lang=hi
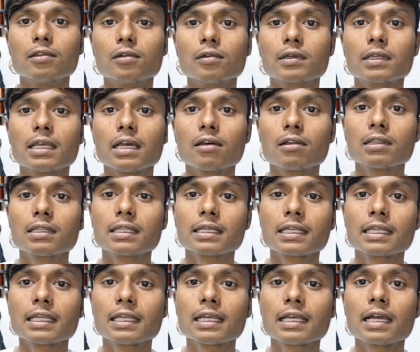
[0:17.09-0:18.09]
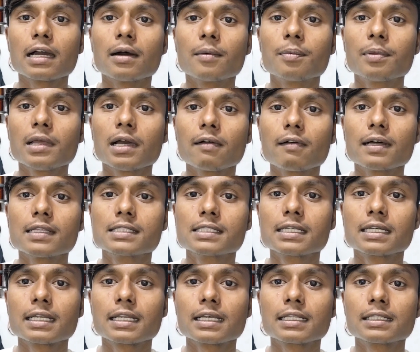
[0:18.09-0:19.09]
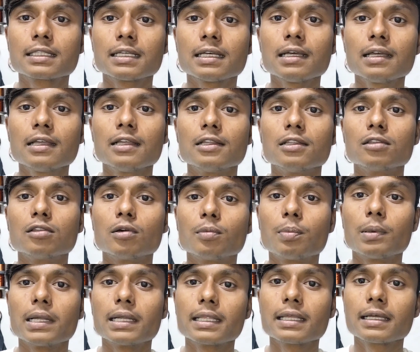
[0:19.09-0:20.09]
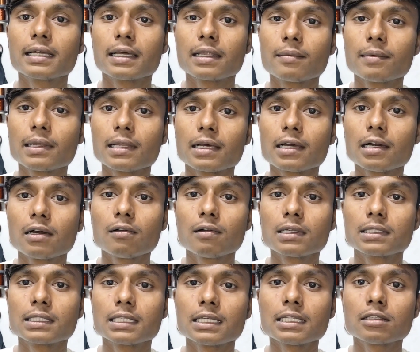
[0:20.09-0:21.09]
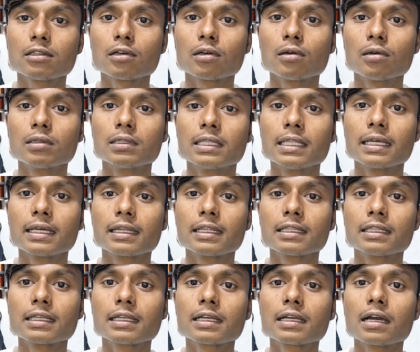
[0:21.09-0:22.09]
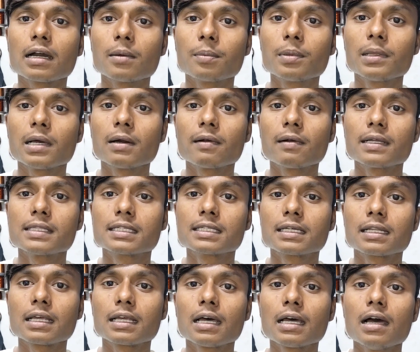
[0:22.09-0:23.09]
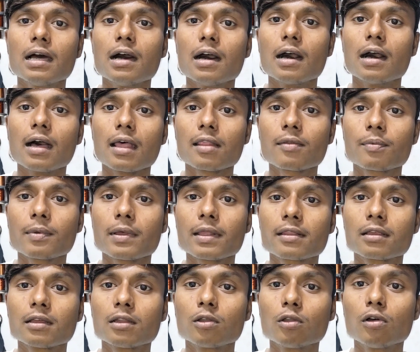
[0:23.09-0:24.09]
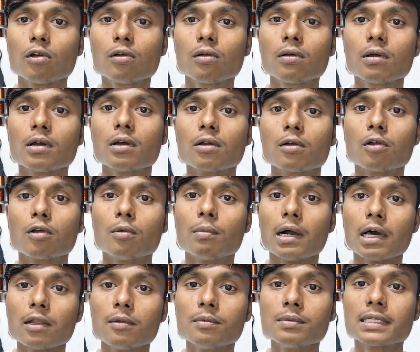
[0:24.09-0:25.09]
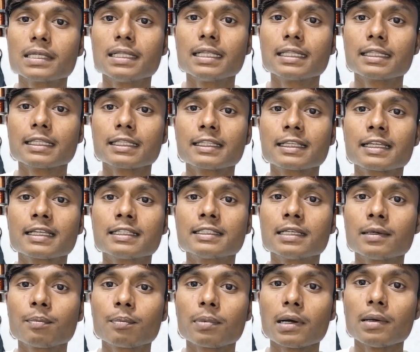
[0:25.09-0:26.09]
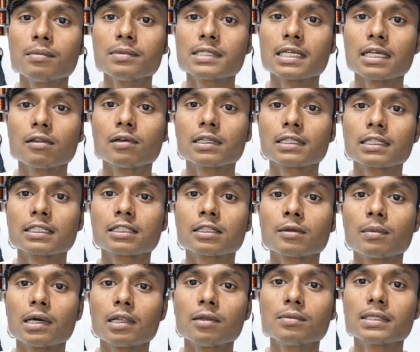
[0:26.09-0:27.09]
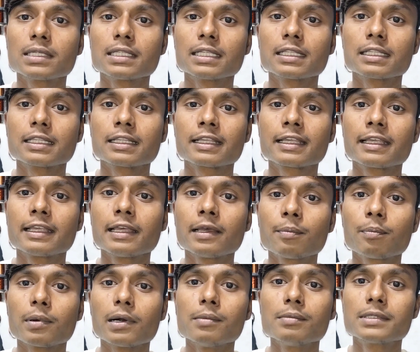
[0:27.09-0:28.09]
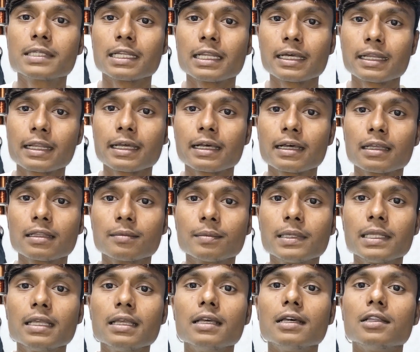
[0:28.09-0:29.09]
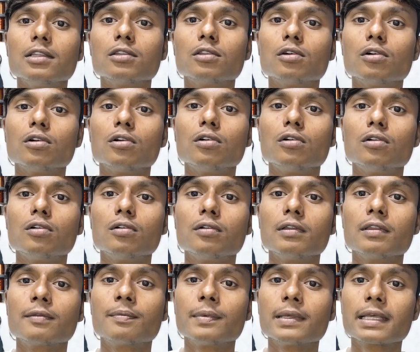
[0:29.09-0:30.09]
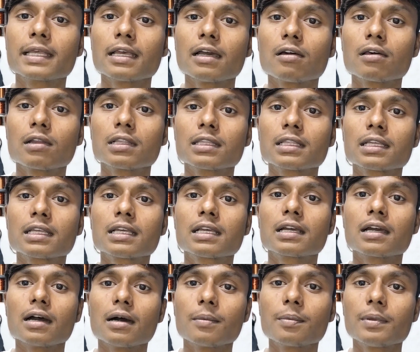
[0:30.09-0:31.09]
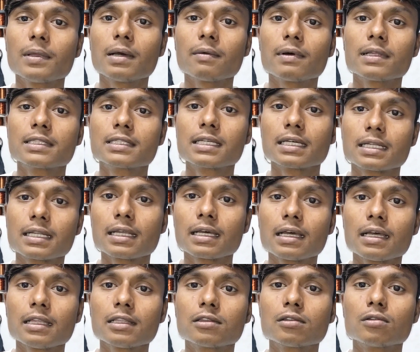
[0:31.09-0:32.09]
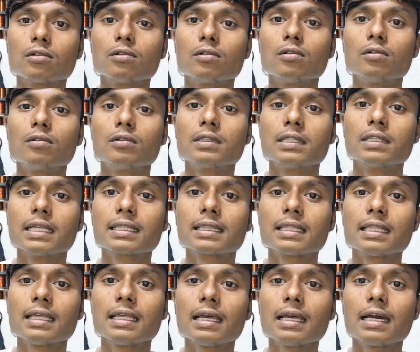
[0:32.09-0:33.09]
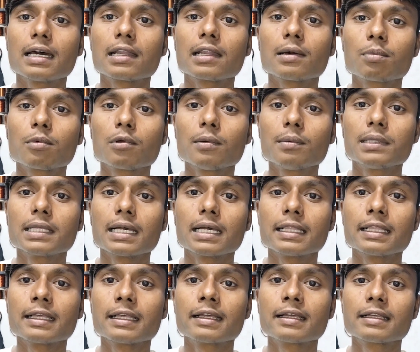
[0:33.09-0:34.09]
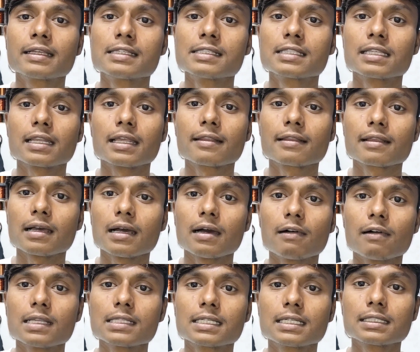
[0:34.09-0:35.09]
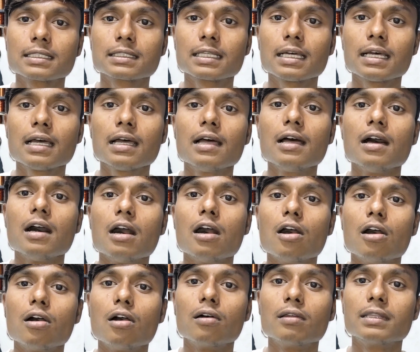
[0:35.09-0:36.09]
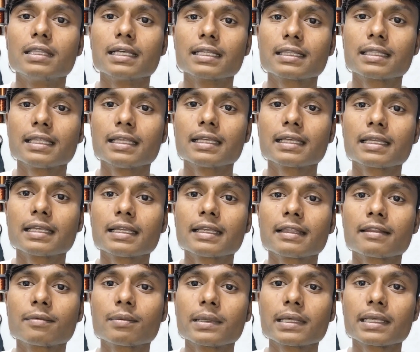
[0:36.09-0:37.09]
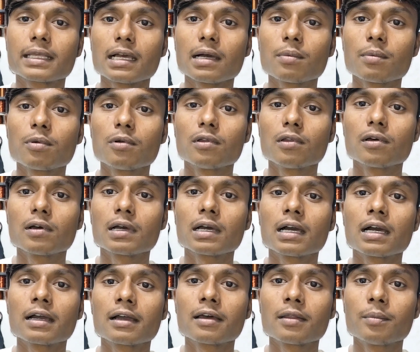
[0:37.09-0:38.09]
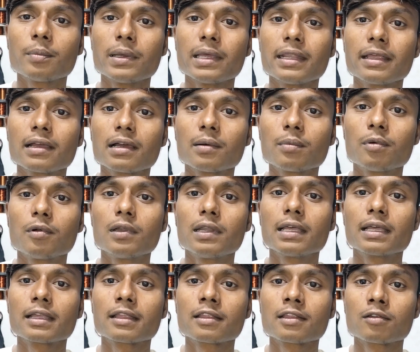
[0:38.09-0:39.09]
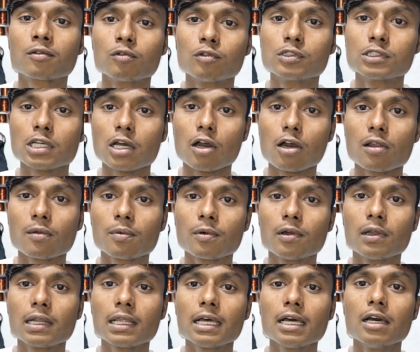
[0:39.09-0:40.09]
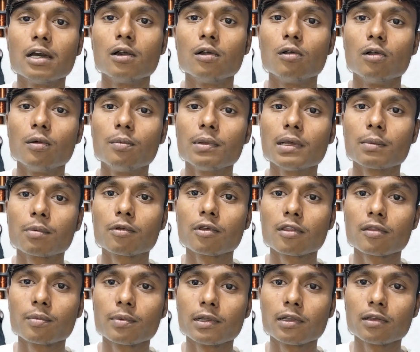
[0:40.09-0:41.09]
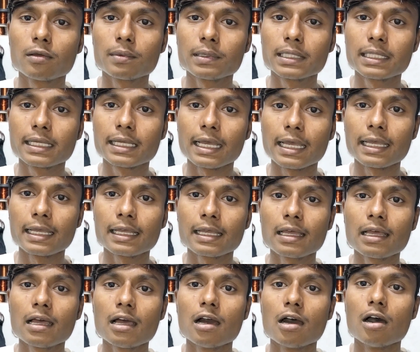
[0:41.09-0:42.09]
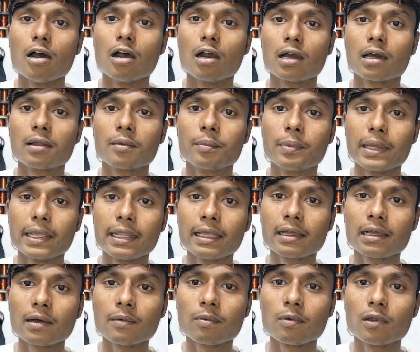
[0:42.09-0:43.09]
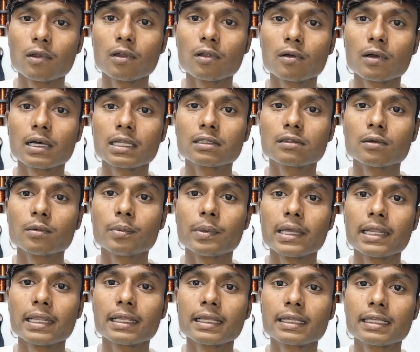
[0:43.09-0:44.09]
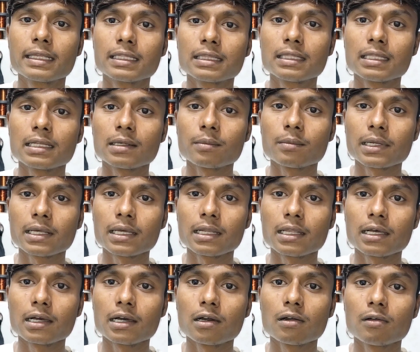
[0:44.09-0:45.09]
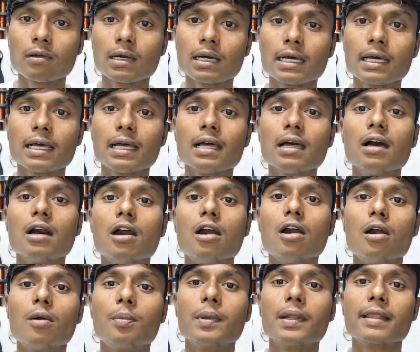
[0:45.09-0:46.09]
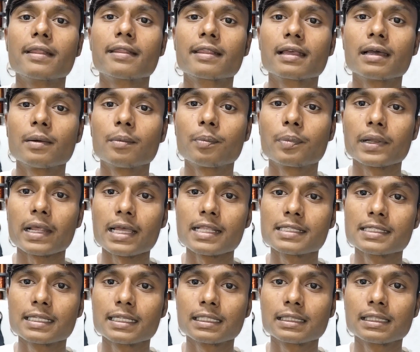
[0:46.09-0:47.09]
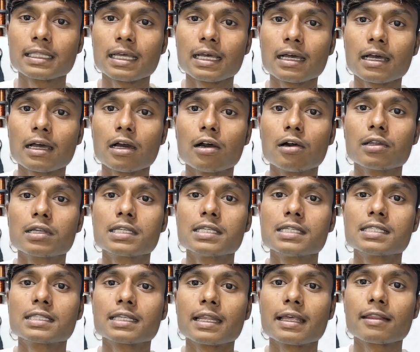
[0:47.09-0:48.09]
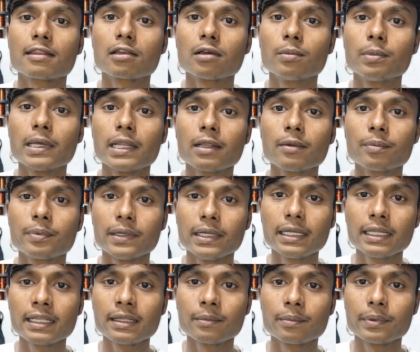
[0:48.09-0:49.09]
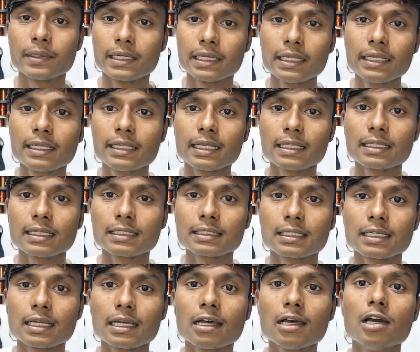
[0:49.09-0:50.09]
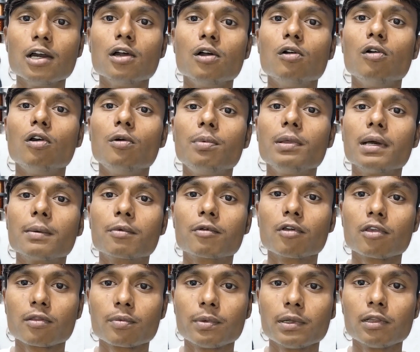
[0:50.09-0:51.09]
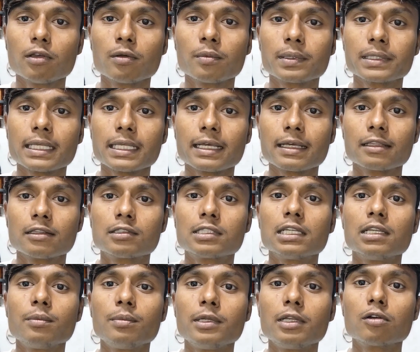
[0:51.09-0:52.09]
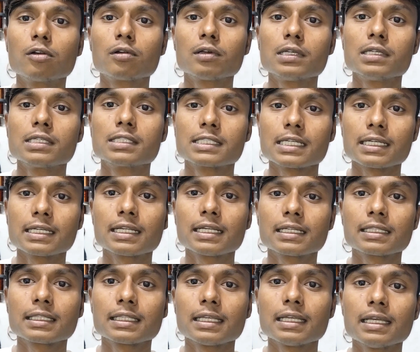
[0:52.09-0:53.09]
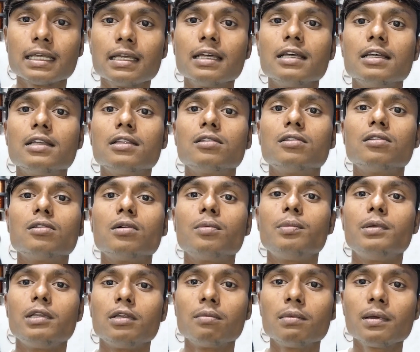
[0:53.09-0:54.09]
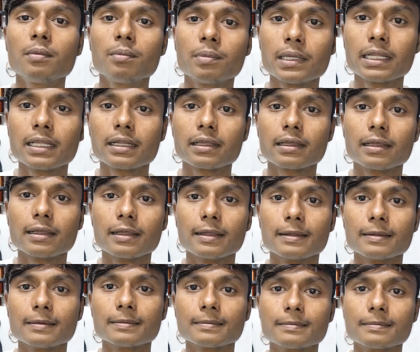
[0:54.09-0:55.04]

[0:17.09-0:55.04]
तो क्या हो रहा था कि काफ़ी आवाज़ कर रहा था तो पार्टी के घर में लगा हुआ था तो देख रहे थे कि काफ़ी आवाज़ कर रहा है पास के लोग को मालूम चल जाता था कि जब पंप चालू करता था तो मालूम चल जाता था कि ये पंप चला रहा है आदमी तो इसमें क्या हो रहा था कि काफ़ी आवाज़ कर रहा है तो देखते हैं और आपको भी दिखा देंगे किस तरह इसका आवाज़ करता है और देखते हैं कि इसमें क्या फॉल्ट होगा अगर बैरिंग का फॉल्ट है कि कुछ और फॉल्ट है वो भी आपको इस वीडियो में दिखाएंगे और अगर बैरिंग का फॉल्ट होगा तो बैरिंग कितना नंबर का लगा हुआ है और प्लस इसका प्राइस कितना और किस तरह इसका बैरिंग फिटिंग फिटिंग किया जाता है वो भी आपको इस वीडियो में बताएंगे तो चलिए वीडियो को स्टार्ट करते हैं तो वीडियो में बने रहें